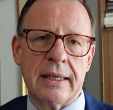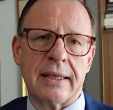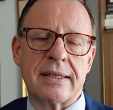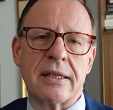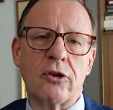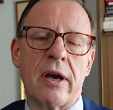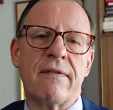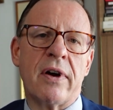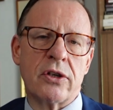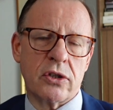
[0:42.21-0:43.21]
Das ist natürlich
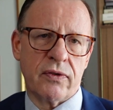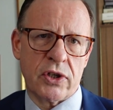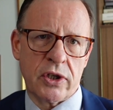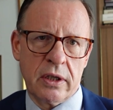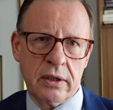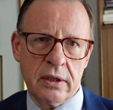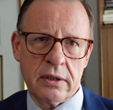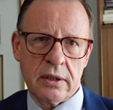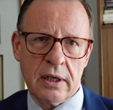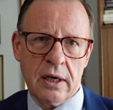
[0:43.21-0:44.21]
ein falsches
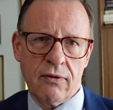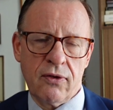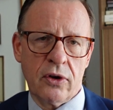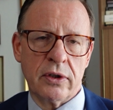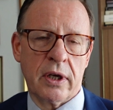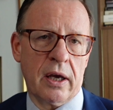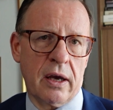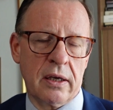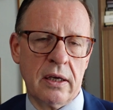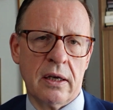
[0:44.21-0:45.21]
Verständnis ja, von
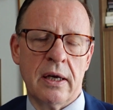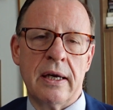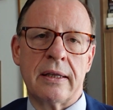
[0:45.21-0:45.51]
Hierarchie.